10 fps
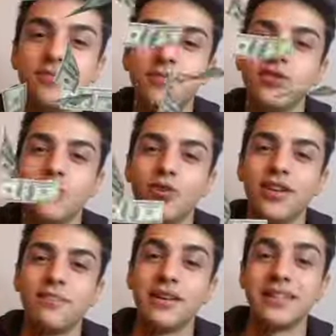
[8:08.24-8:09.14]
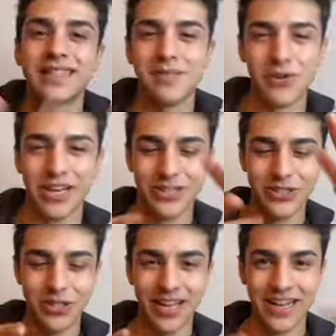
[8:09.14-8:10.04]
Şimdi su böreği, pasta
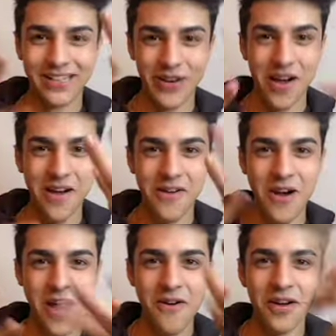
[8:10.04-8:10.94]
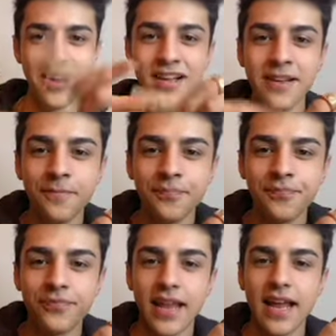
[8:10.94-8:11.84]
börek, çörek. Oh,
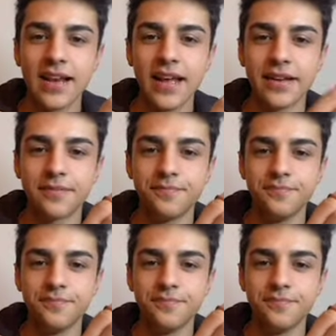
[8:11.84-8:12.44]
Yenler.